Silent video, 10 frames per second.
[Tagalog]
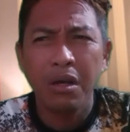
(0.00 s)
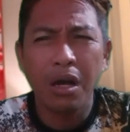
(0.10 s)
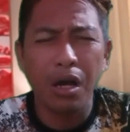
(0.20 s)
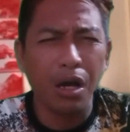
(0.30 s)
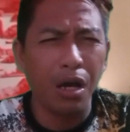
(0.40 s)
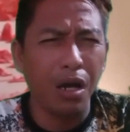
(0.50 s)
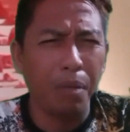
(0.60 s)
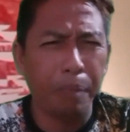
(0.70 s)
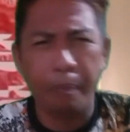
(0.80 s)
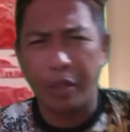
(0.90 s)
uh,
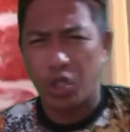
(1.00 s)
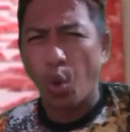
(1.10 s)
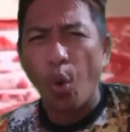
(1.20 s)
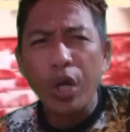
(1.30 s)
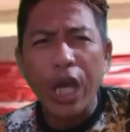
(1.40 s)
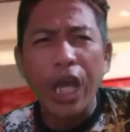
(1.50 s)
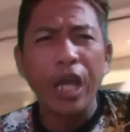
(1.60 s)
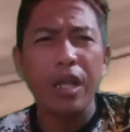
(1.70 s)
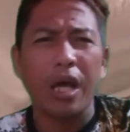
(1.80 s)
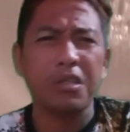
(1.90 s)

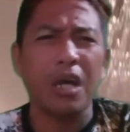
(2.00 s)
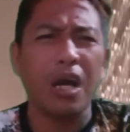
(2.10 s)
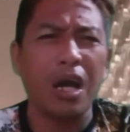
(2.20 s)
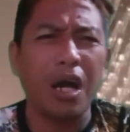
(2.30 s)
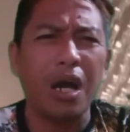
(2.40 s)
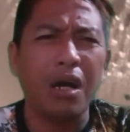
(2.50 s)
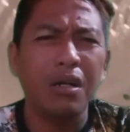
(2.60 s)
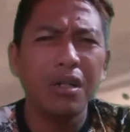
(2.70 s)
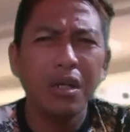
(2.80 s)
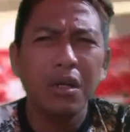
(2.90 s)
pipitsugin at saka
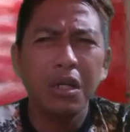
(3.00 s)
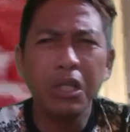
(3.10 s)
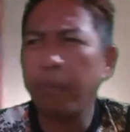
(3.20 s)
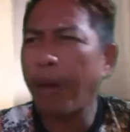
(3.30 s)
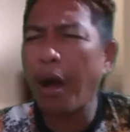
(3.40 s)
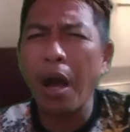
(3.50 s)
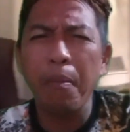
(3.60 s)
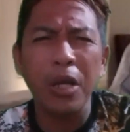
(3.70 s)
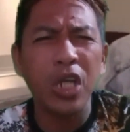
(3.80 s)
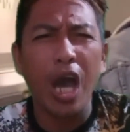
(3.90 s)
hindi pa
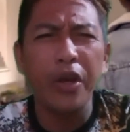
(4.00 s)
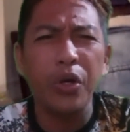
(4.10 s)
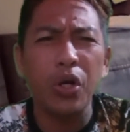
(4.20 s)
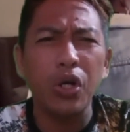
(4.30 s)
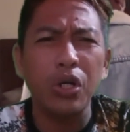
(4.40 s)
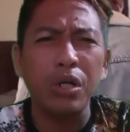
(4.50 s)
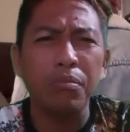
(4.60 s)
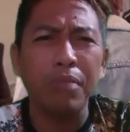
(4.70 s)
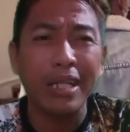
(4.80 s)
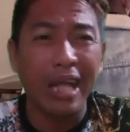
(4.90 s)

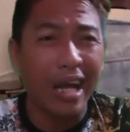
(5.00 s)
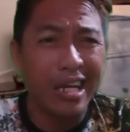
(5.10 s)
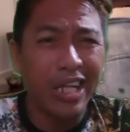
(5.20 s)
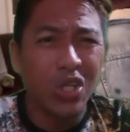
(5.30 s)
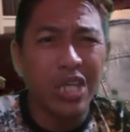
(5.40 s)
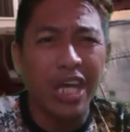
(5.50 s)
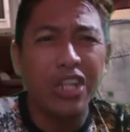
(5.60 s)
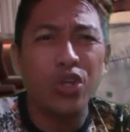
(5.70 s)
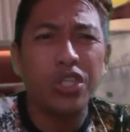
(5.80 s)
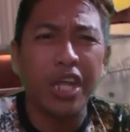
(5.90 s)
masyadong matagal dito sa
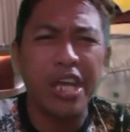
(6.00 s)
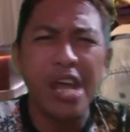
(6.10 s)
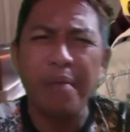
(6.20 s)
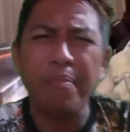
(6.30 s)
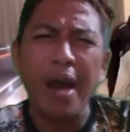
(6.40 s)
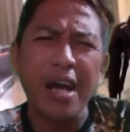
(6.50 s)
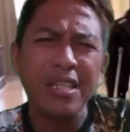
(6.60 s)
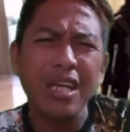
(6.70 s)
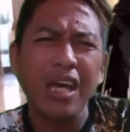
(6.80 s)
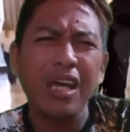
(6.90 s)
industriya ng
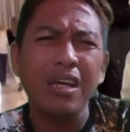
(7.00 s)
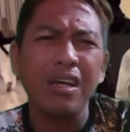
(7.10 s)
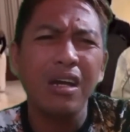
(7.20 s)
boxing.